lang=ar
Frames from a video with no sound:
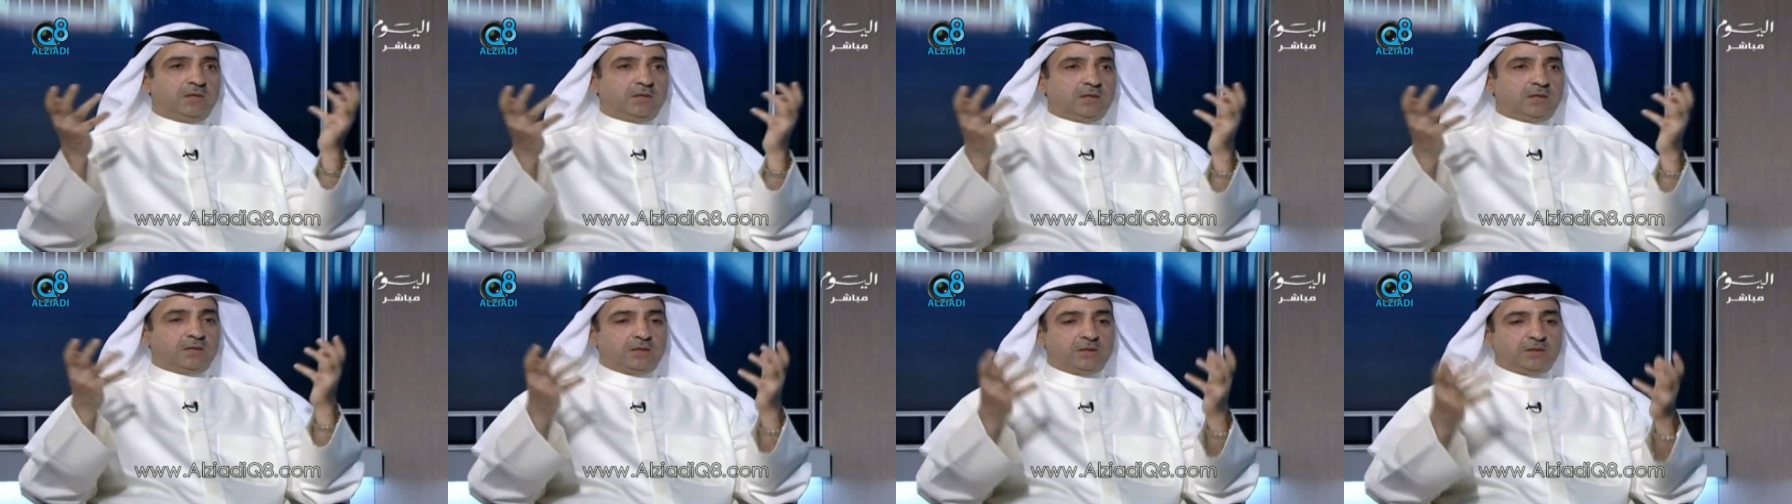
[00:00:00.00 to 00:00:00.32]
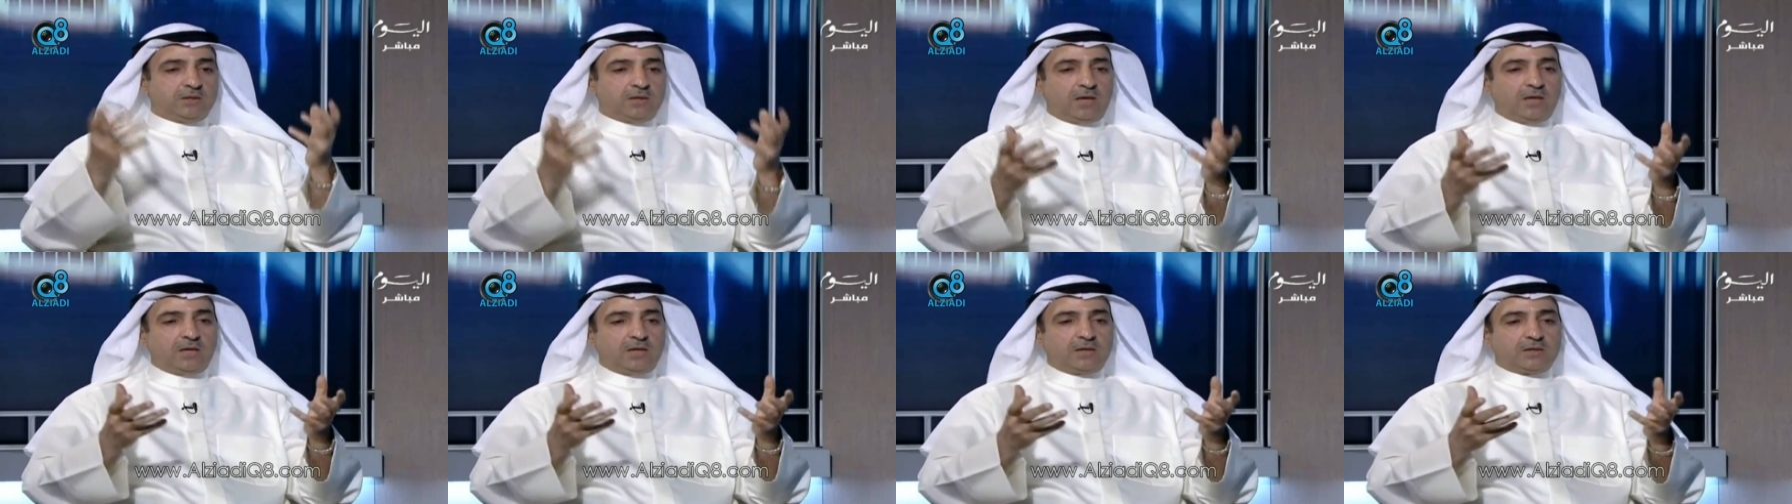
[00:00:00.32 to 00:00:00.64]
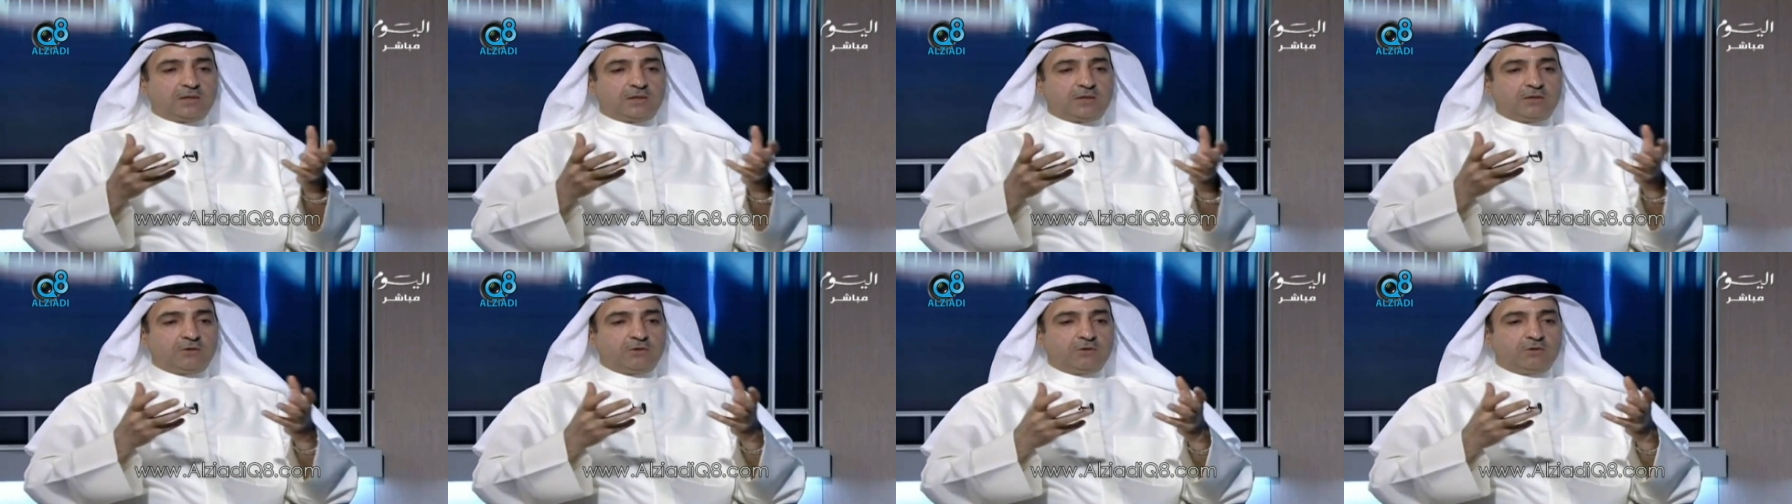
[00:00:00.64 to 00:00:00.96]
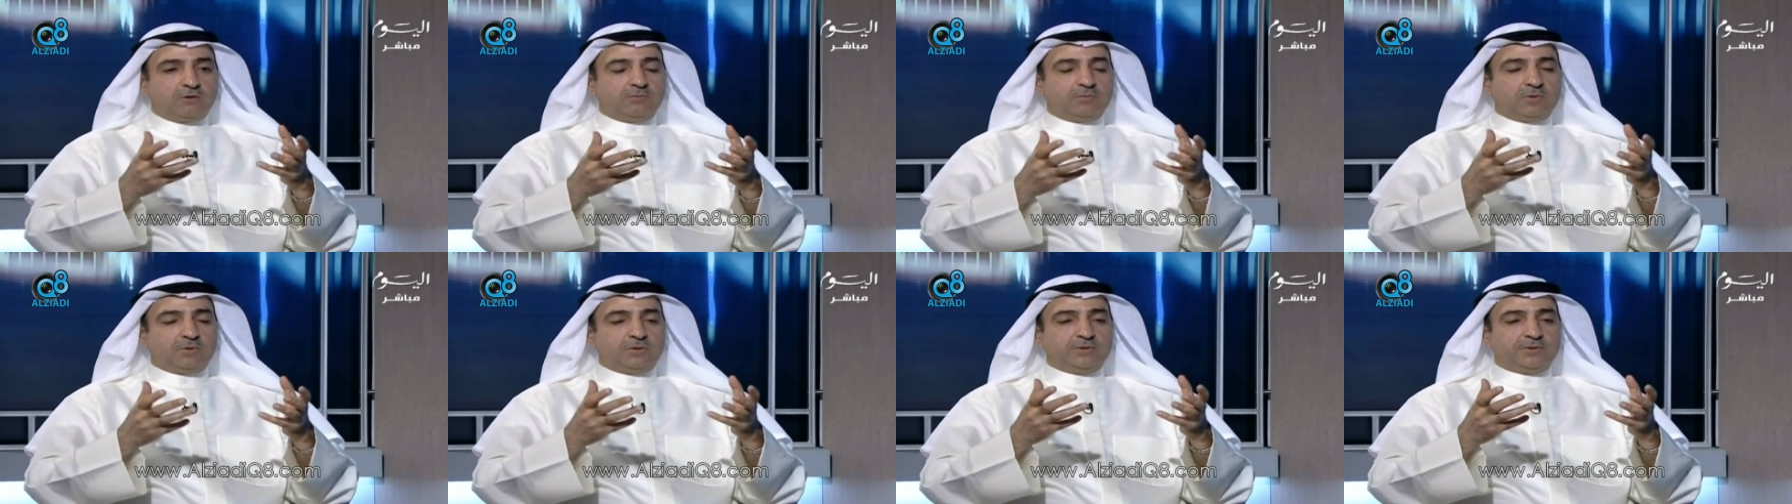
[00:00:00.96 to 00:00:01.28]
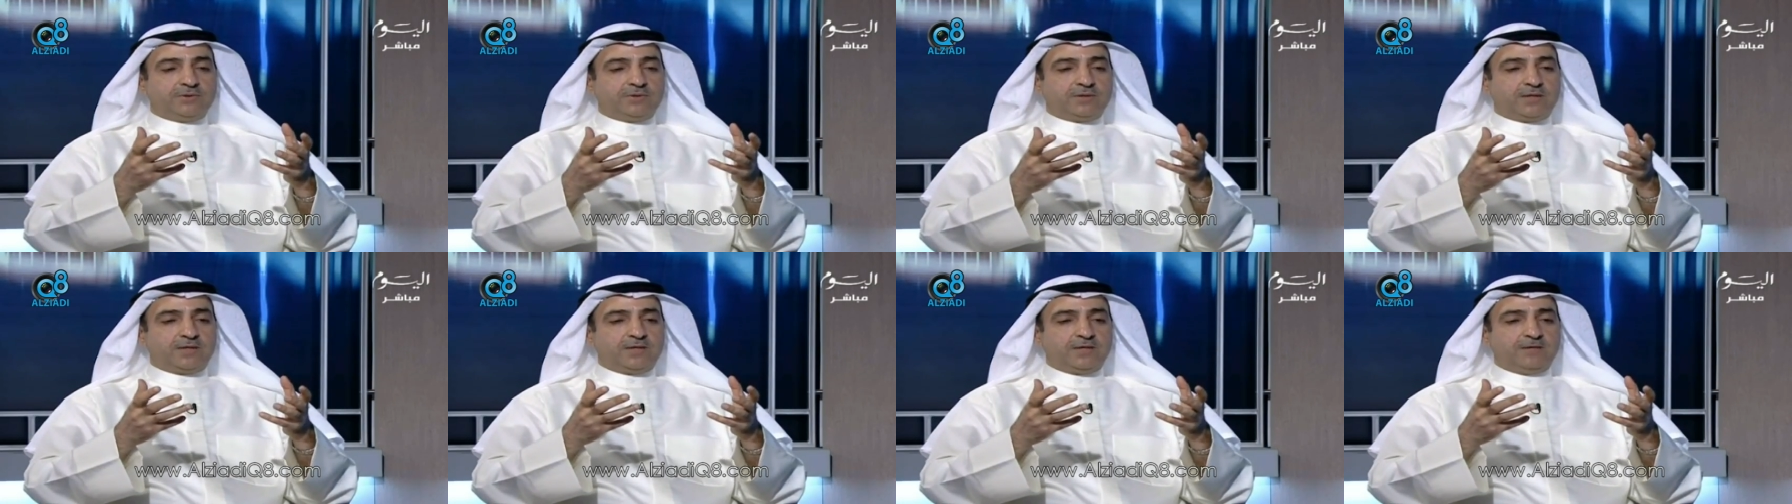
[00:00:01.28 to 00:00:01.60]
لذلك اليوم
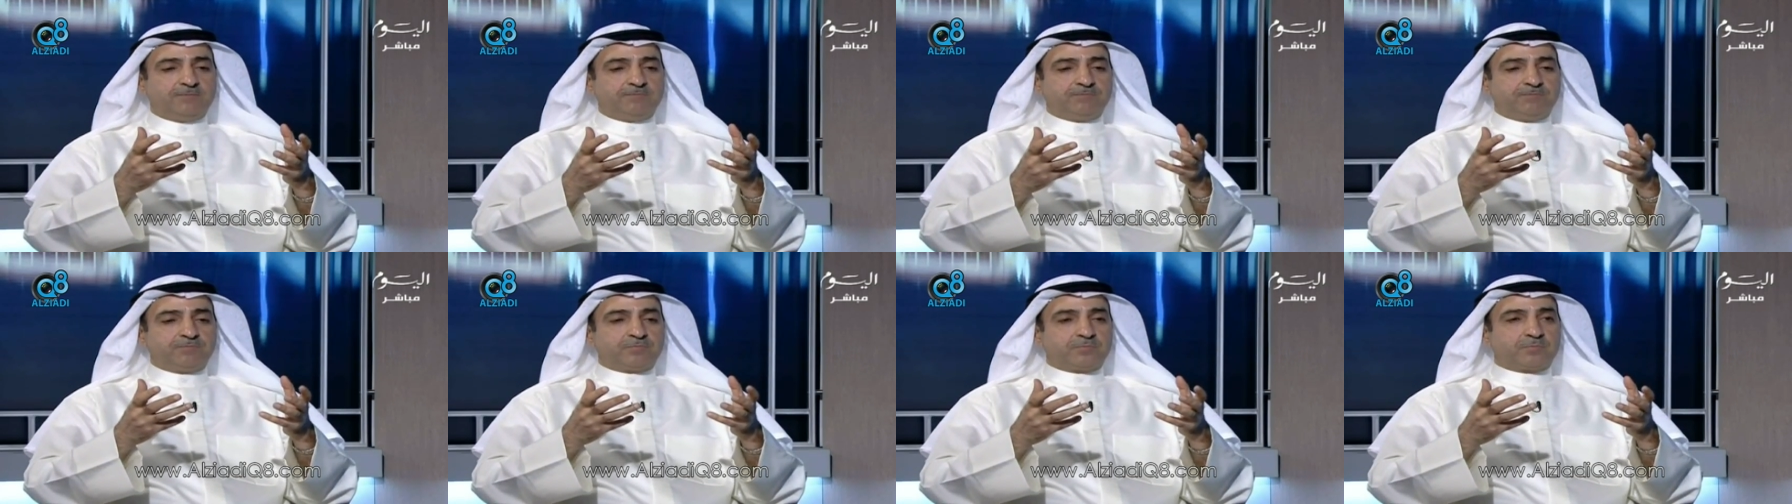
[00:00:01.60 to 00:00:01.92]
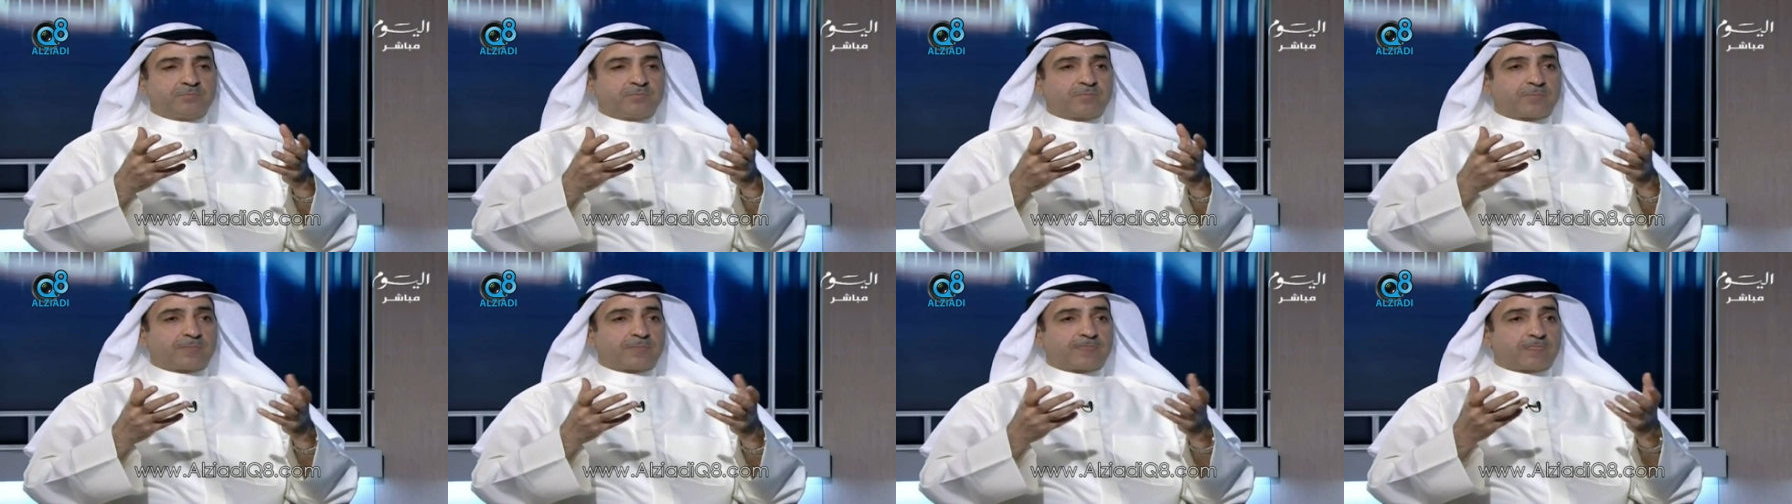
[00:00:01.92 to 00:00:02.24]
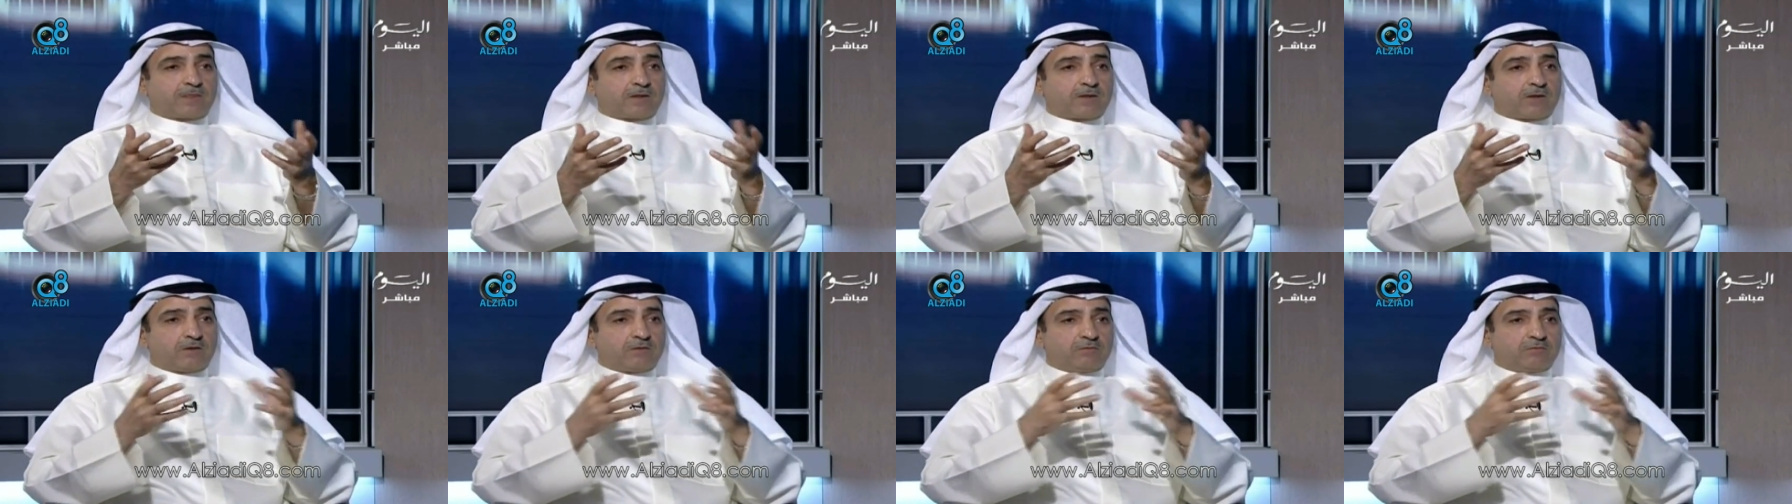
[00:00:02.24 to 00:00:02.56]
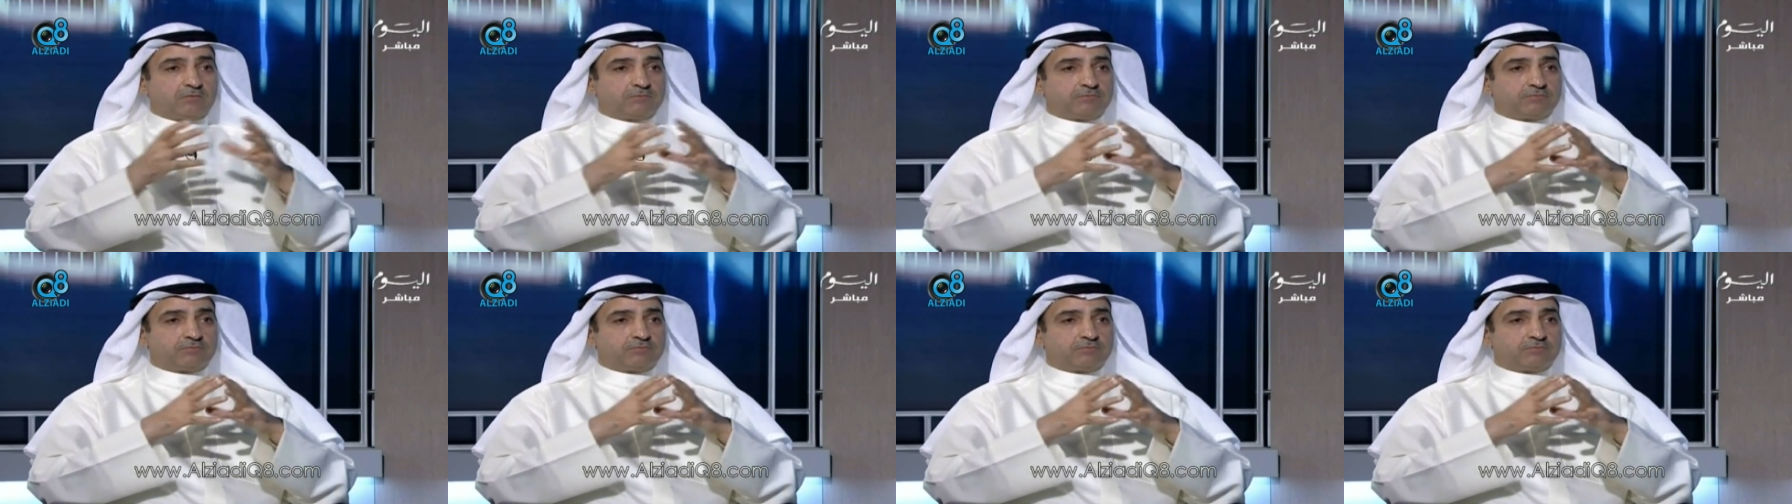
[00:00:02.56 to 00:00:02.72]
انت بس ما